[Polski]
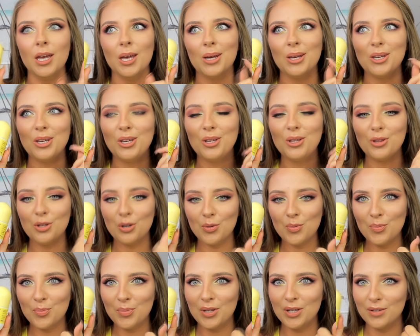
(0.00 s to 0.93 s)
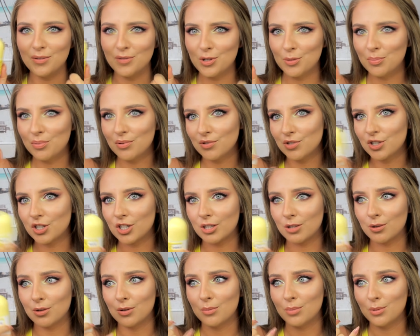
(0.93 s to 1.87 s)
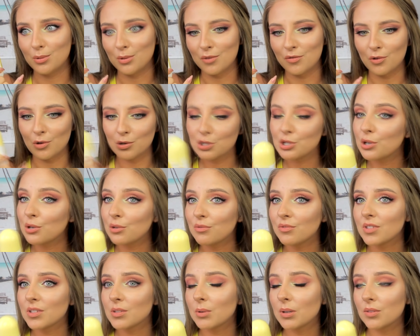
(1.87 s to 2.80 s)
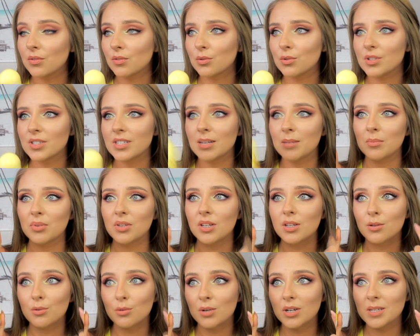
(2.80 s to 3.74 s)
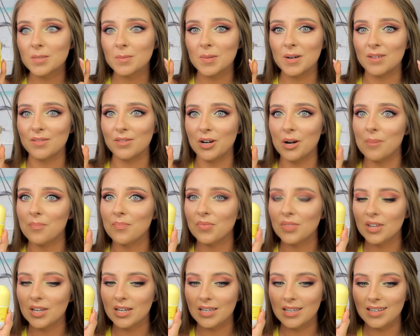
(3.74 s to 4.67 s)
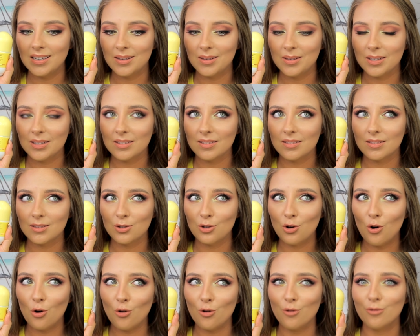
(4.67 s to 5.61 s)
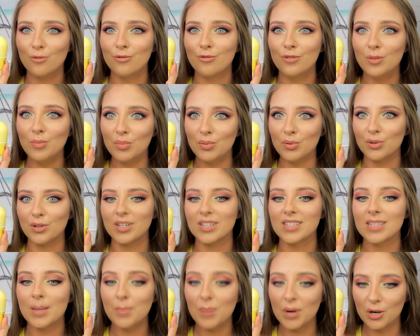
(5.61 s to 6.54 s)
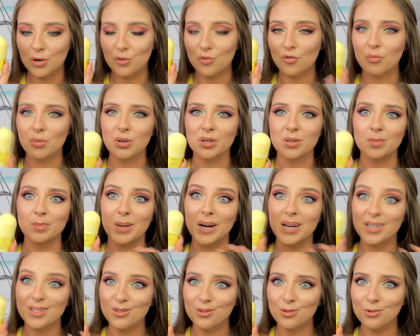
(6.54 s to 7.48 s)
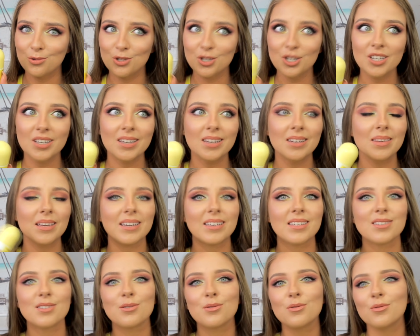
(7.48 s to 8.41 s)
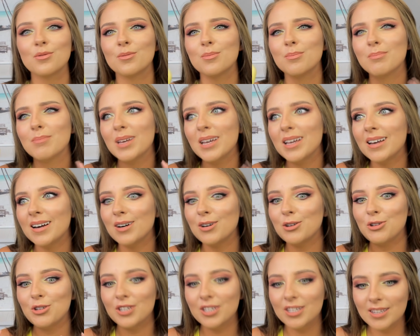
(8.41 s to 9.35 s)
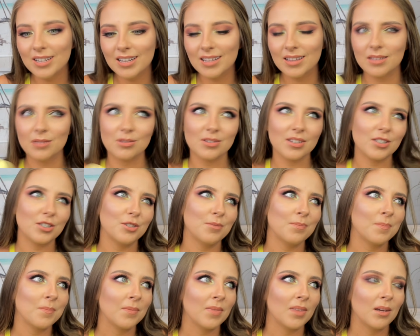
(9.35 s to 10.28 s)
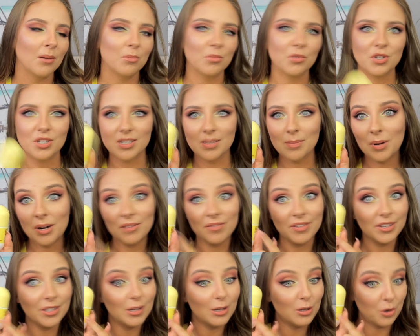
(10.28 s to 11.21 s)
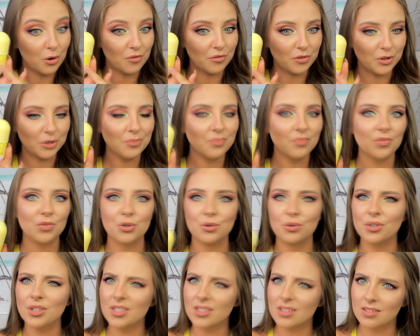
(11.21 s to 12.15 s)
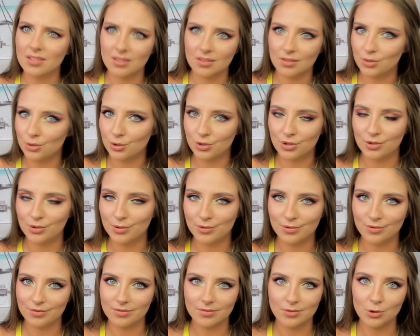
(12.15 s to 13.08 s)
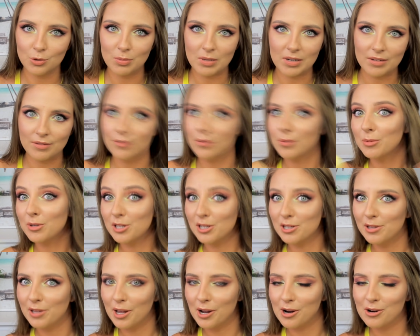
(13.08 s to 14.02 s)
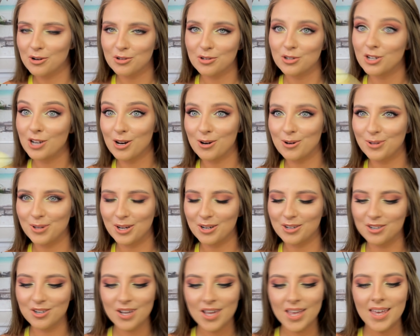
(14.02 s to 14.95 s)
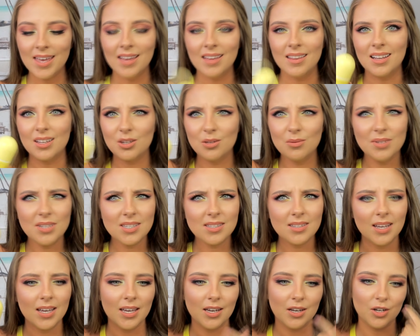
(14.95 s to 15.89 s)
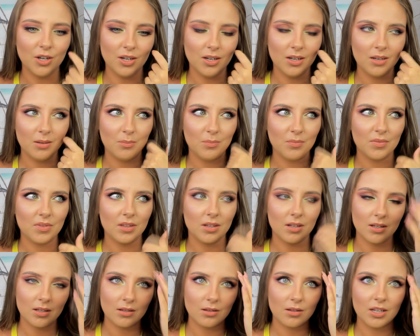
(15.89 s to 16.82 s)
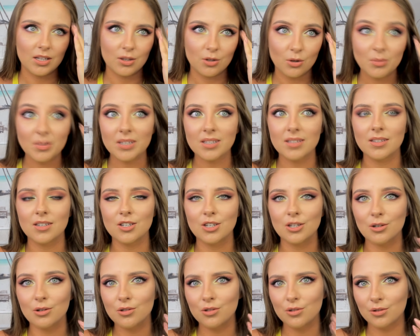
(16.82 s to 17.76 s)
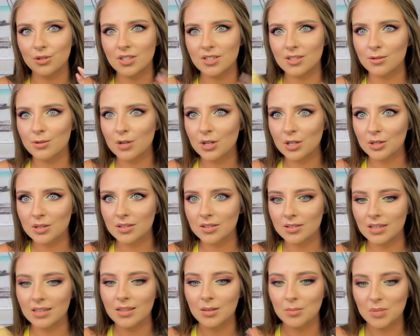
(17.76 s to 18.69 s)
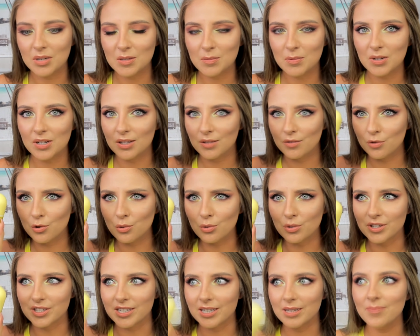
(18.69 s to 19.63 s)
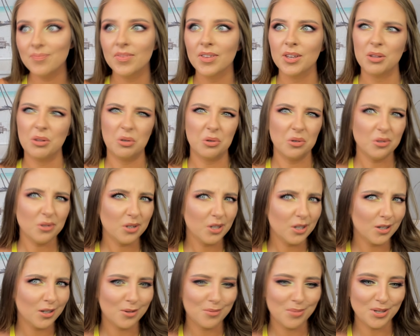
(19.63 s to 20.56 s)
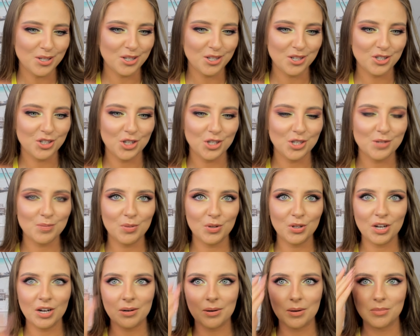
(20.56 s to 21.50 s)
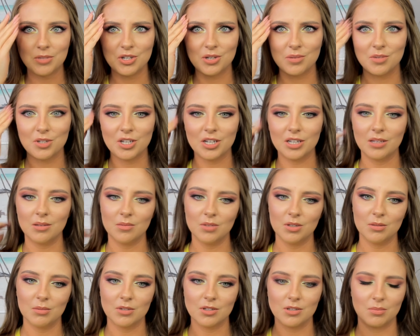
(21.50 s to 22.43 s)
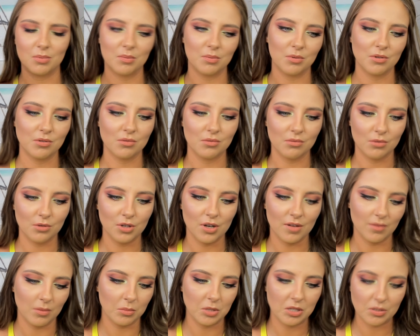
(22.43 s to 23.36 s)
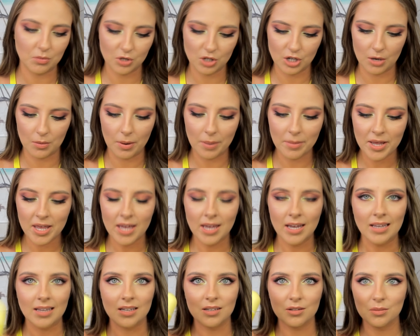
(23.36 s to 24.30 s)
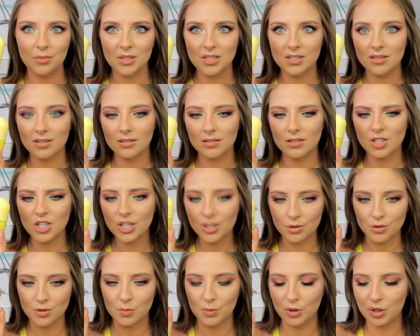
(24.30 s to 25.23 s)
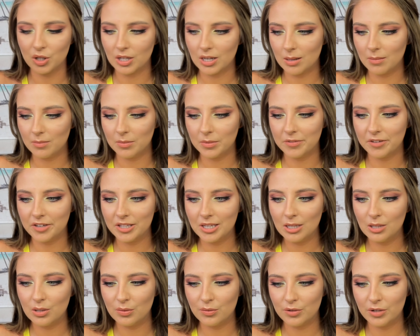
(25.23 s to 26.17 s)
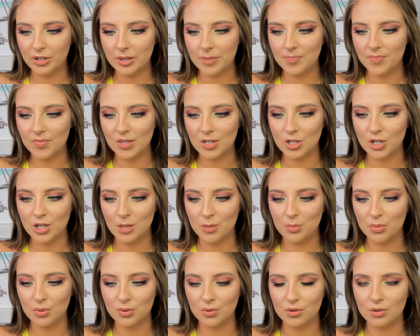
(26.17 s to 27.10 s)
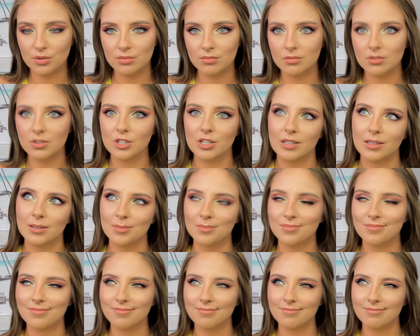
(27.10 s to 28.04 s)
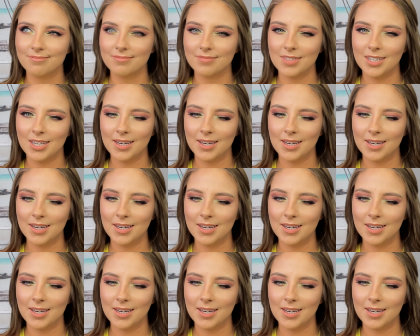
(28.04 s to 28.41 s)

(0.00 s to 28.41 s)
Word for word: I to pierwszy plus, że to było w Oszą, więc łatwo dostępne. Druga sprawa, e, to wybór zapachów, bo jest bardzo duży i takie są mega oryginalne. To znaczy, może zapach waniliowy to nie jest coś super wymyślnego, szalonego. Natomiast, yy, natomiast jeżeli chodzi o dezodorant antyperspirant w kulce, to chyba się jeszcze nie spotkałam z czymś takim, chyba że po prostu, no nie wiem, nie słyszałam. Natomiast rzadko spotykam waniliowe żele pod... żele... Yy,